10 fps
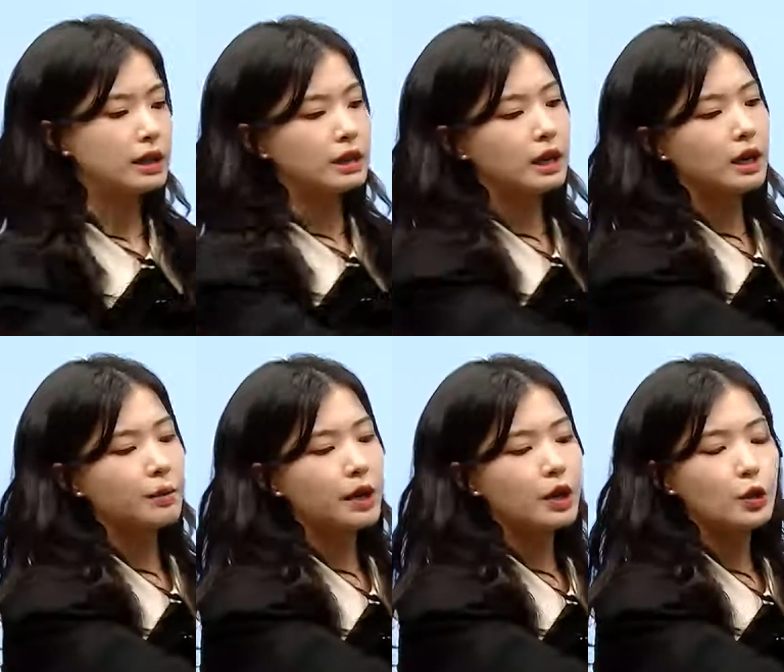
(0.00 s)

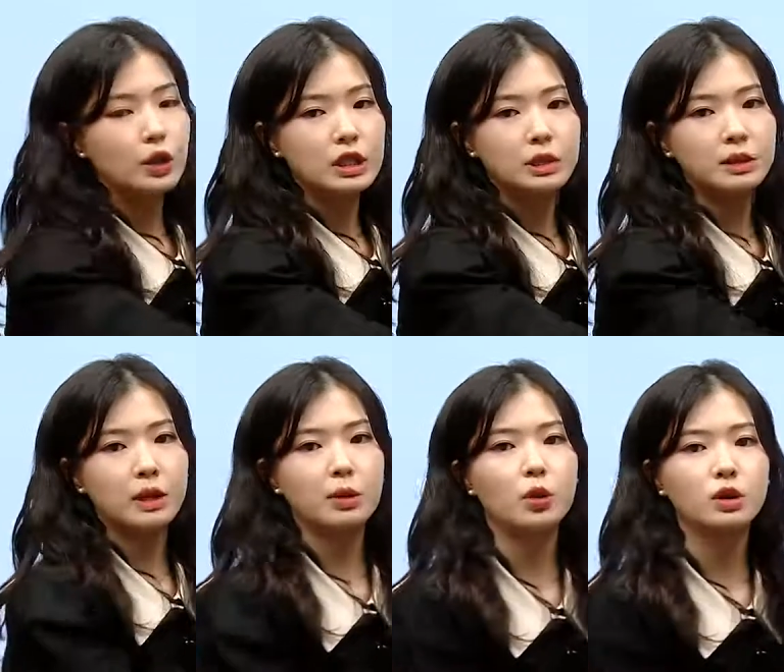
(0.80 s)
그다음에 여기 지금
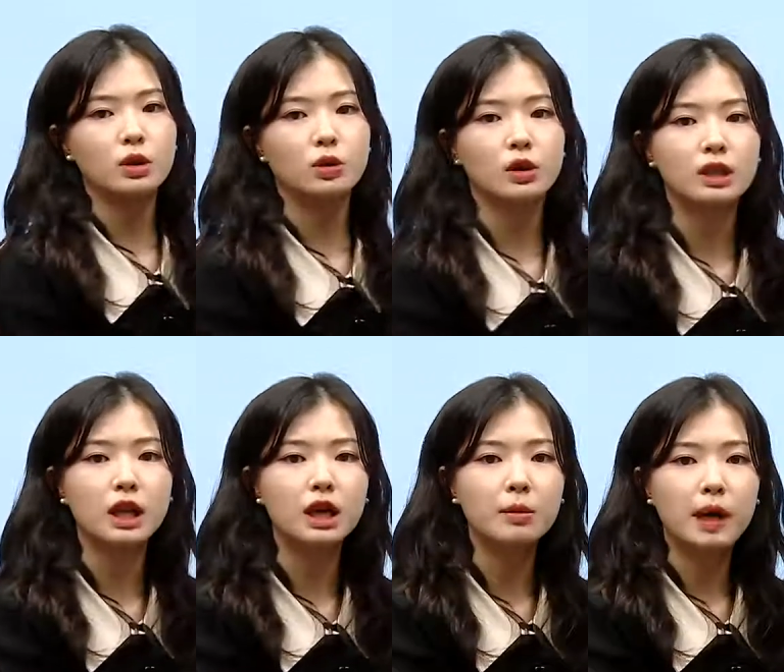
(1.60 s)
장미 꽂았고
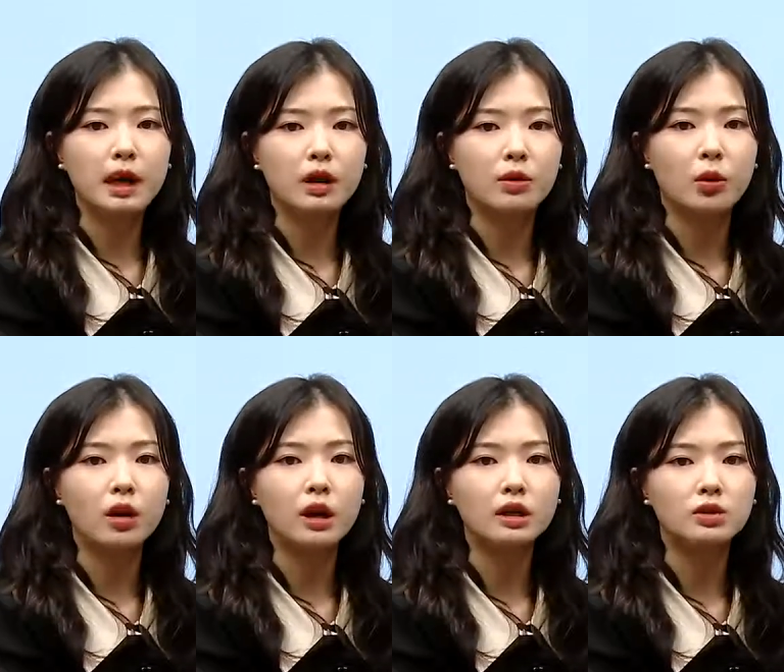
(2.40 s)
그다음에
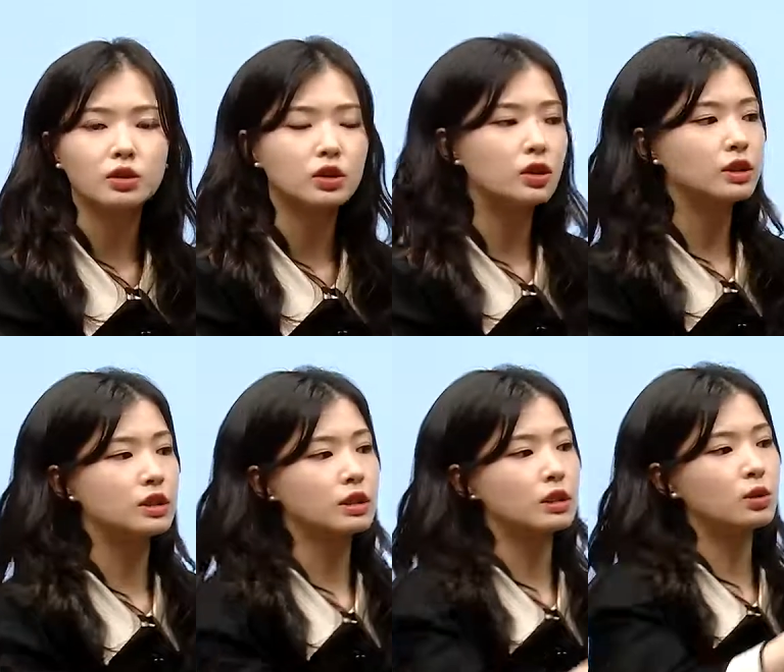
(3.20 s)
원래는
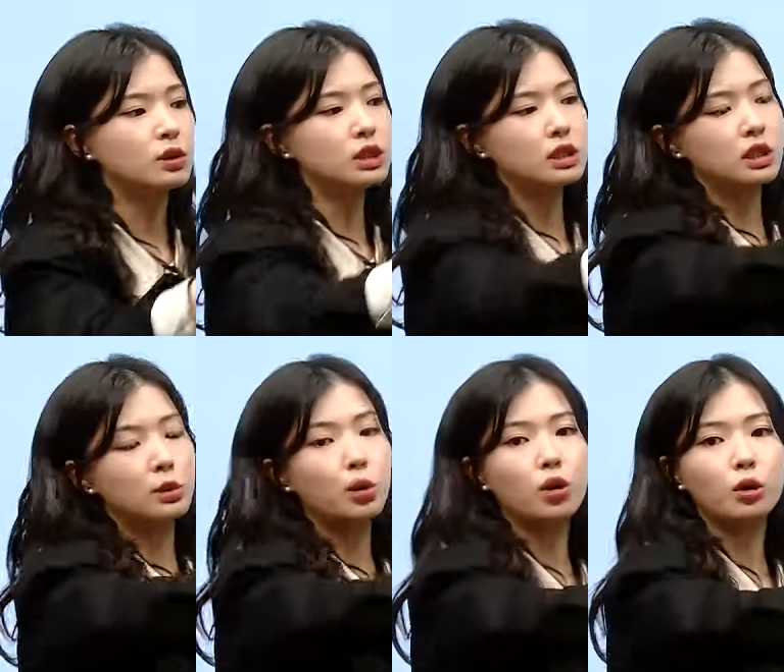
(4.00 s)
루스커스 꽂으실 때는
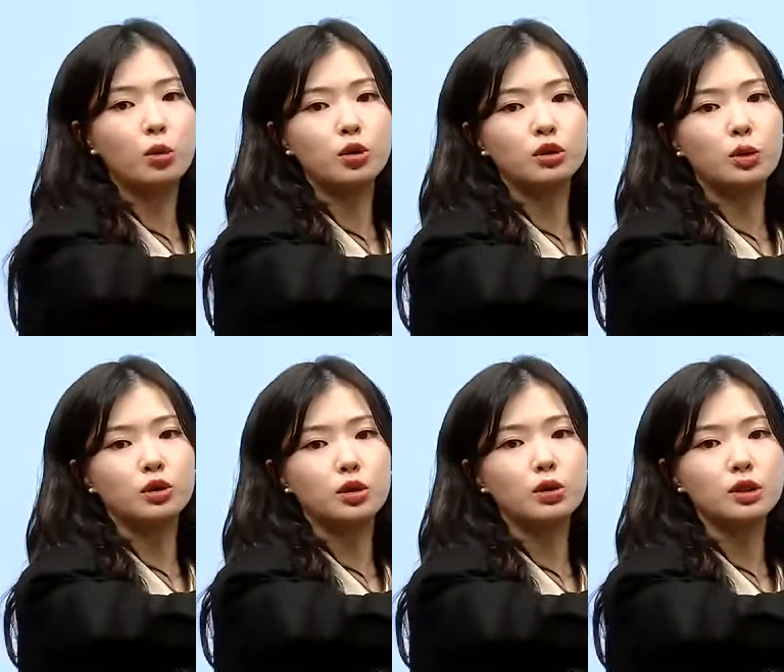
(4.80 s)
포컬 포인트
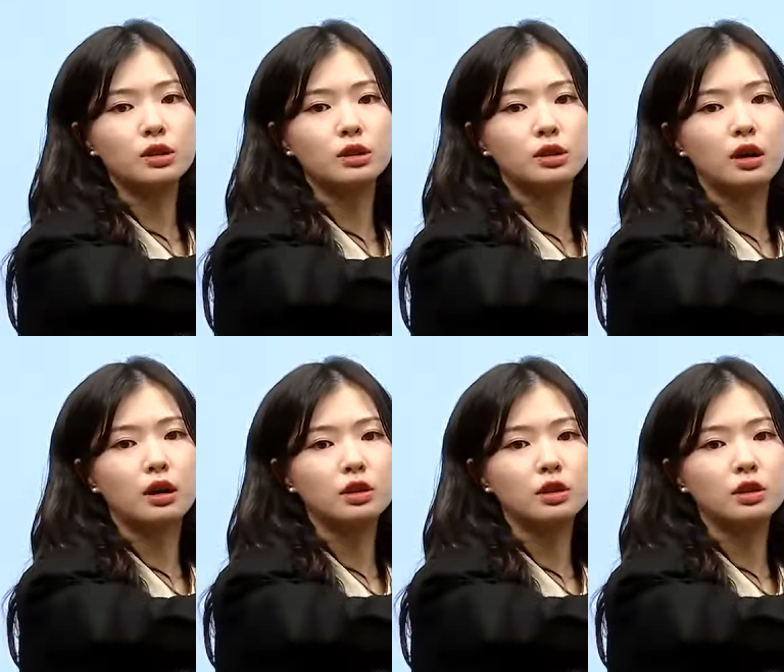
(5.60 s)
먼저 꽂았었어요.